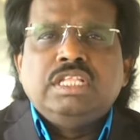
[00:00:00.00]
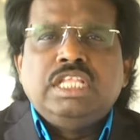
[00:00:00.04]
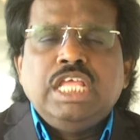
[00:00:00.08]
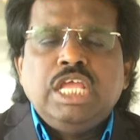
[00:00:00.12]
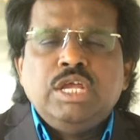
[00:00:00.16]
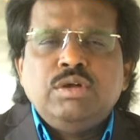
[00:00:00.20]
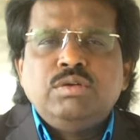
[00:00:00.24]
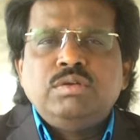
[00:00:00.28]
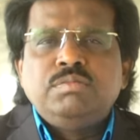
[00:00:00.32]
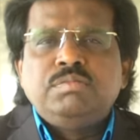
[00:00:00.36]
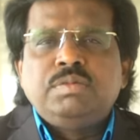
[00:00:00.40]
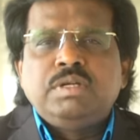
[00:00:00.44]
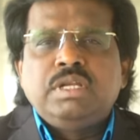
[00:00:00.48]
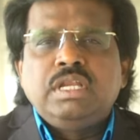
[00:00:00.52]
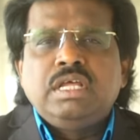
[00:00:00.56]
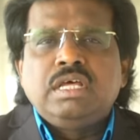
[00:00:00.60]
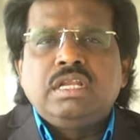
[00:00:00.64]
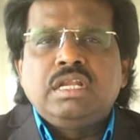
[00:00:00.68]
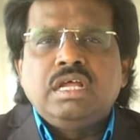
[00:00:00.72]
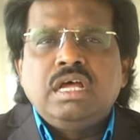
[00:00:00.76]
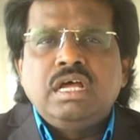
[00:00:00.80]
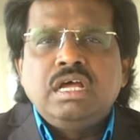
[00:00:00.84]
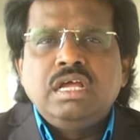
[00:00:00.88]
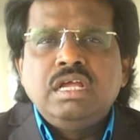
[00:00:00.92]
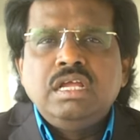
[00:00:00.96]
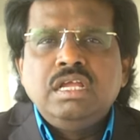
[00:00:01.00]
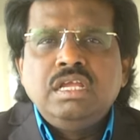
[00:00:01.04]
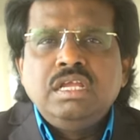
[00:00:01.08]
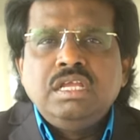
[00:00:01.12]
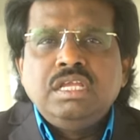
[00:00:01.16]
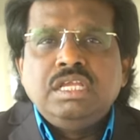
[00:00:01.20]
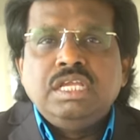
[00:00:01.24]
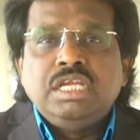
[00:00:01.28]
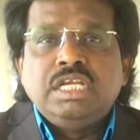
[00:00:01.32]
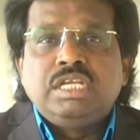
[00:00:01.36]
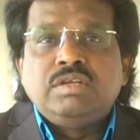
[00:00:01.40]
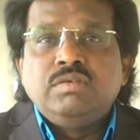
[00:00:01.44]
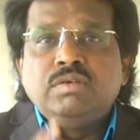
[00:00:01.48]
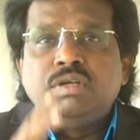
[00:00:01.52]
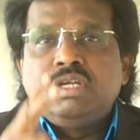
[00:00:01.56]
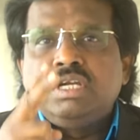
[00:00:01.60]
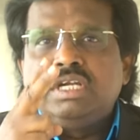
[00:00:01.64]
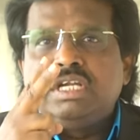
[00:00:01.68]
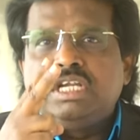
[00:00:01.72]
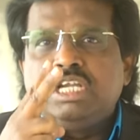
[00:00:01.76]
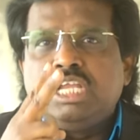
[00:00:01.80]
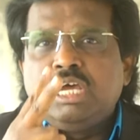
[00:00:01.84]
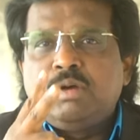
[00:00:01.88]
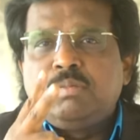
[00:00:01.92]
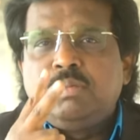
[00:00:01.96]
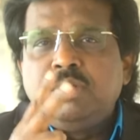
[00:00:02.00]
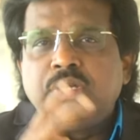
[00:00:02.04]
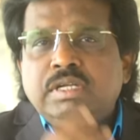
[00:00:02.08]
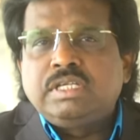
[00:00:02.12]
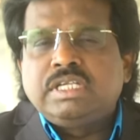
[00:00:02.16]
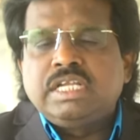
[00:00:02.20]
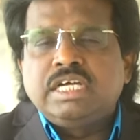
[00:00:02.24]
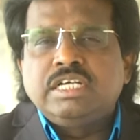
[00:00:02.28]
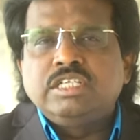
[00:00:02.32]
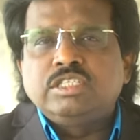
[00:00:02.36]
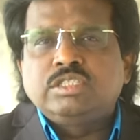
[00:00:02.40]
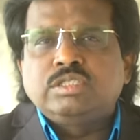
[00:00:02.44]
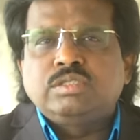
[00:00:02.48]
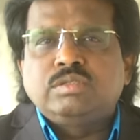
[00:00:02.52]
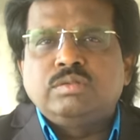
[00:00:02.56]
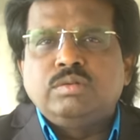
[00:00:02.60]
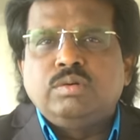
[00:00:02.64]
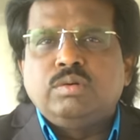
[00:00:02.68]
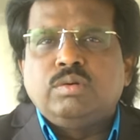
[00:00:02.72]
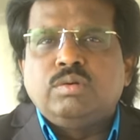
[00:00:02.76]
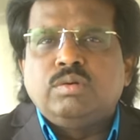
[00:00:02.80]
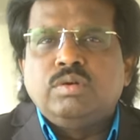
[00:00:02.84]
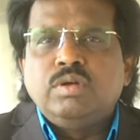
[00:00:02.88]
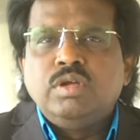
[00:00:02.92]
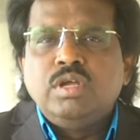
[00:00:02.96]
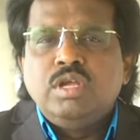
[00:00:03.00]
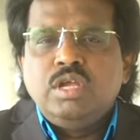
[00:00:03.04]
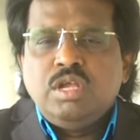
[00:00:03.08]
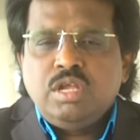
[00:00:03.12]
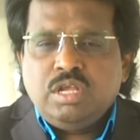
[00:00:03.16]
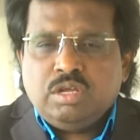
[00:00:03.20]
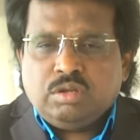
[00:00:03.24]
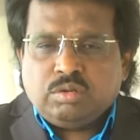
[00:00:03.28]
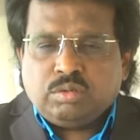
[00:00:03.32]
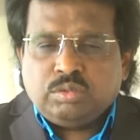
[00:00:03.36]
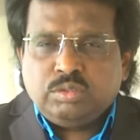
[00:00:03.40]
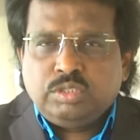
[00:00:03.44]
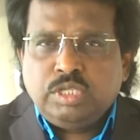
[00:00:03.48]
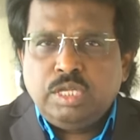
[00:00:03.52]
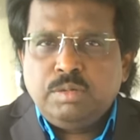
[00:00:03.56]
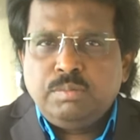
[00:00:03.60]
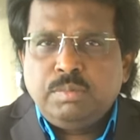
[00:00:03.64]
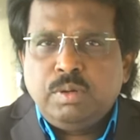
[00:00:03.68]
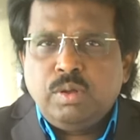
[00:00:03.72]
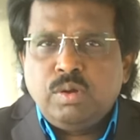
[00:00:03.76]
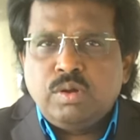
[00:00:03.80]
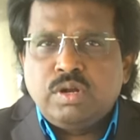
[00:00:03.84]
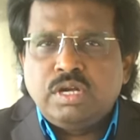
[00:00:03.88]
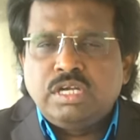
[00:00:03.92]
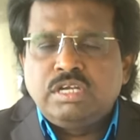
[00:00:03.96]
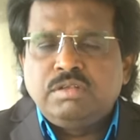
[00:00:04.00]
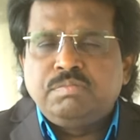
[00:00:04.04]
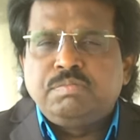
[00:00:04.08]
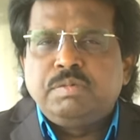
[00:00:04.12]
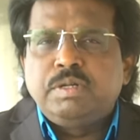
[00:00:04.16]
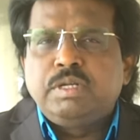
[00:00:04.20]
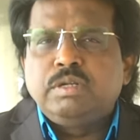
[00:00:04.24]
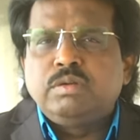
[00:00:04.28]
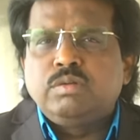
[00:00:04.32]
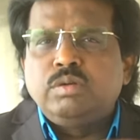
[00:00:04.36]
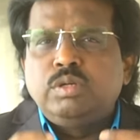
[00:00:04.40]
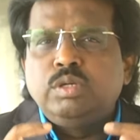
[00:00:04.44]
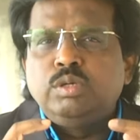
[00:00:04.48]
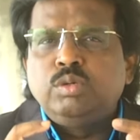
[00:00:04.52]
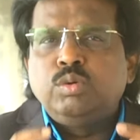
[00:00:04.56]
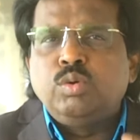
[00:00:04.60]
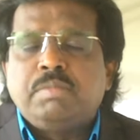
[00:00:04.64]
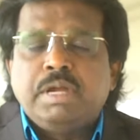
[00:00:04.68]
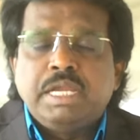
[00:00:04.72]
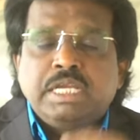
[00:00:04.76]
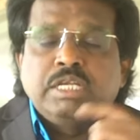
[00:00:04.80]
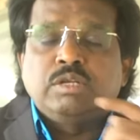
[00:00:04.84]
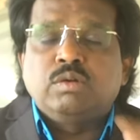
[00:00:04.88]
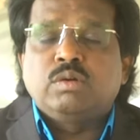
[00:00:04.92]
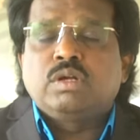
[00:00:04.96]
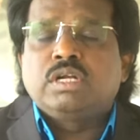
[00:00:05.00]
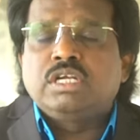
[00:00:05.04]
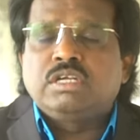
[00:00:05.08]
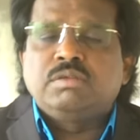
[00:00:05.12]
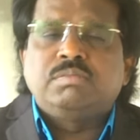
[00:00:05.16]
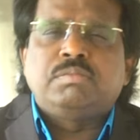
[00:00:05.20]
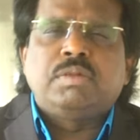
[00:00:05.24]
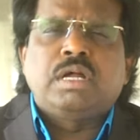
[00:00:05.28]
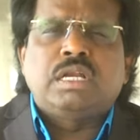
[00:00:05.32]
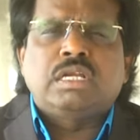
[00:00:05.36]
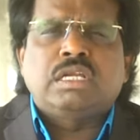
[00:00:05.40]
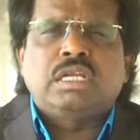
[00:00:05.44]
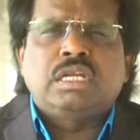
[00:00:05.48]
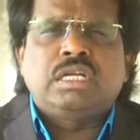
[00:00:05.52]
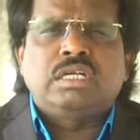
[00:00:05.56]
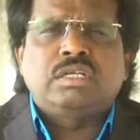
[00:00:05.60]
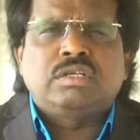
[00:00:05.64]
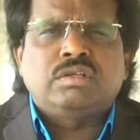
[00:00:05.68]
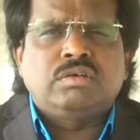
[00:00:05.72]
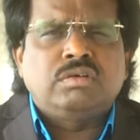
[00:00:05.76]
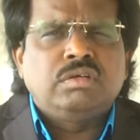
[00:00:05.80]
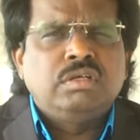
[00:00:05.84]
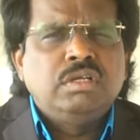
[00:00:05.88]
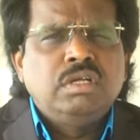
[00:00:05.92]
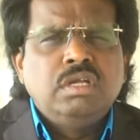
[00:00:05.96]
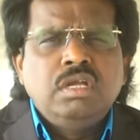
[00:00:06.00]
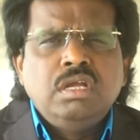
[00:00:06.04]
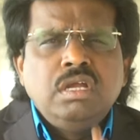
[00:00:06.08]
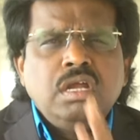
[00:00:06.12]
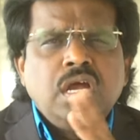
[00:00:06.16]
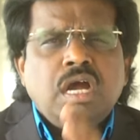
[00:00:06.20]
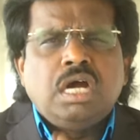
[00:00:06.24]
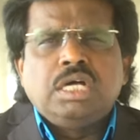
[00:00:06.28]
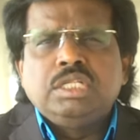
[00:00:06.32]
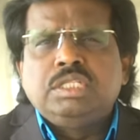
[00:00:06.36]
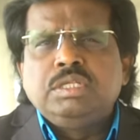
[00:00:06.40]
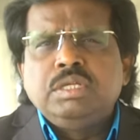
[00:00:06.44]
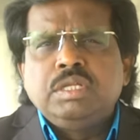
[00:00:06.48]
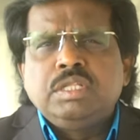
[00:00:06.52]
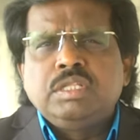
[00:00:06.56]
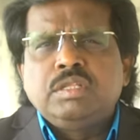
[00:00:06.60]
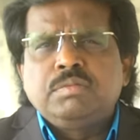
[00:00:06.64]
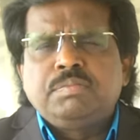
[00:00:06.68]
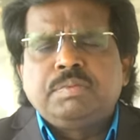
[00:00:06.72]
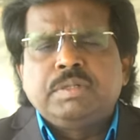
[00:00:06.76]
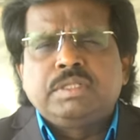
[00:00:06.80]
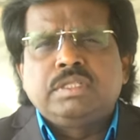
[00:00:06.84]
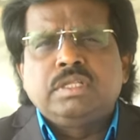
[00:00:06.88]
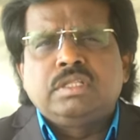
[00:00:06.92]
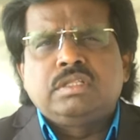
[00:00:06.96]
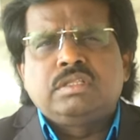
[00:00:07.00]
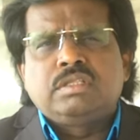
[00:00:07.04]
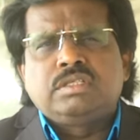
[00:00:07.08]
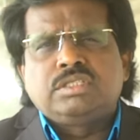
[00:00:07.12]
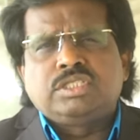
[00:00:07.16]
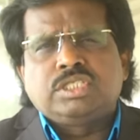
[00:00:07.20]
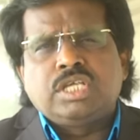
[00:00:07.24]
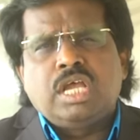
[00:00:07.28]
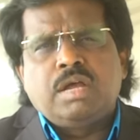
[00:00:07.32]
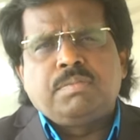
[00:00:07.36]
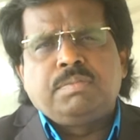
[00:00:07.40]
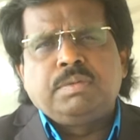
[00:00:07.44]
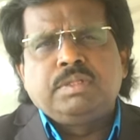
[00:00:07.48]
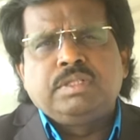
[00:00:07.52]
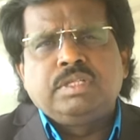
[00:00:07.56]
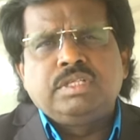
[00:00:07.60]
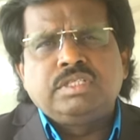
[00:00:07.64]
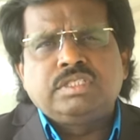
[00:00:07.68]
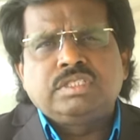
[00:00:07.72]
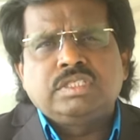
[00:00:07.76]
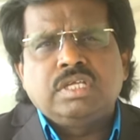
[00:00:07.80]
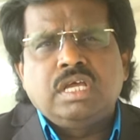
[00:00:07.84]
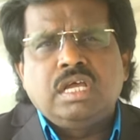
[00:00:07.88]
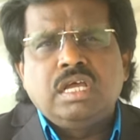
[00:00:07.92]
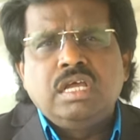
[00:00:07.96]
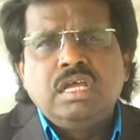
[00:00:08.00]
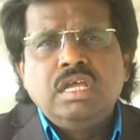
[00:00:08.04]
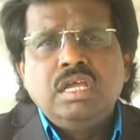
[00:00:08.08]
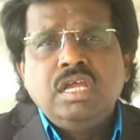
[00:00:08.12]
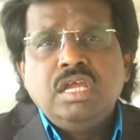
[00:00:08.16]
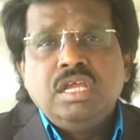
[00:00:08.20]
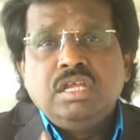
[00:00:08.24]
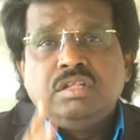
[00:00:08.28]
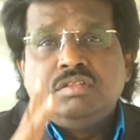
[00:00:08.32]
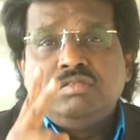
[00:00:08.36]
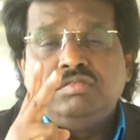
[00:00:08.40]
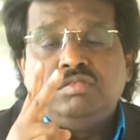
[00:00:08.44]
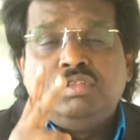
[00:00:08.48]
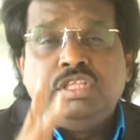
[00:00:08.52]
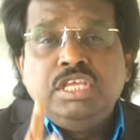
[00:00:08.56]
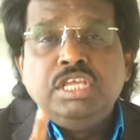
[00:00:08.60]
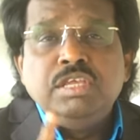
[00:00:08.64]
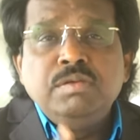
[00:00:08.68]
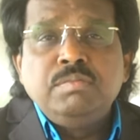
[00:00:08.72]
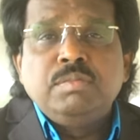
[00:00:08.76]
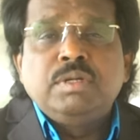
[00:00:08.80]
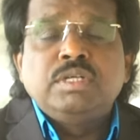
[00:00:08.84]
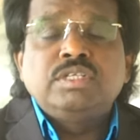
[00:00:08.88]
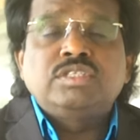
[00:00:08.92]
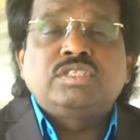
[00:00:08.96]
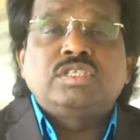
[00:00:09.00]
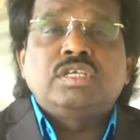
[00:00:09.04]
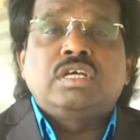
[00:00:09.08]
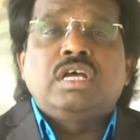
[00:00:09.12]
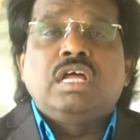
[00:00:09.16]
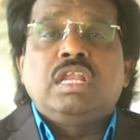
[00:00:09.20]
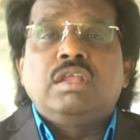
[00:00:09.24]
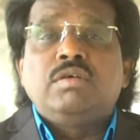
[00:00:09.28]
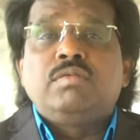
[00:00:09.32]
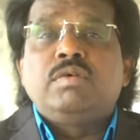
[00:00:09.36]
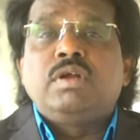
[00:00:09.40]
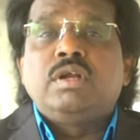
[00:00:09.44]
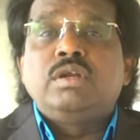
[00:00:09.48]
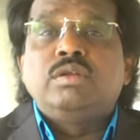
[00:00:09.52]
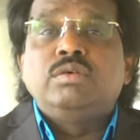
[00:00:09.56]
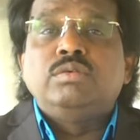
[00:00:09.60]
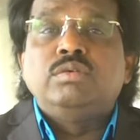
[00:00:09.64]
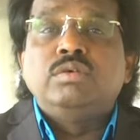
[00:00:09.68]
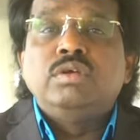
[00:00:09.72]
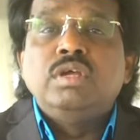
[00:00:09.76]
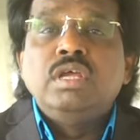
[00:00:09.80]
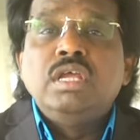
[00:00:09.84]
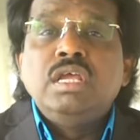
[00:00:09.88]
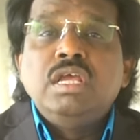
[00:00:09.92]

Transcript: దేవుని బిడ్డలారా ఇటువంటి డబుల్ టంగ్స్తో హృదయంలో ఒకటి పెట్టుకుని బయట ఒకటి మాట్లాడటం అది ఎంత పెద్ద శాపం తెలుసా దీ మనసు గలవాడు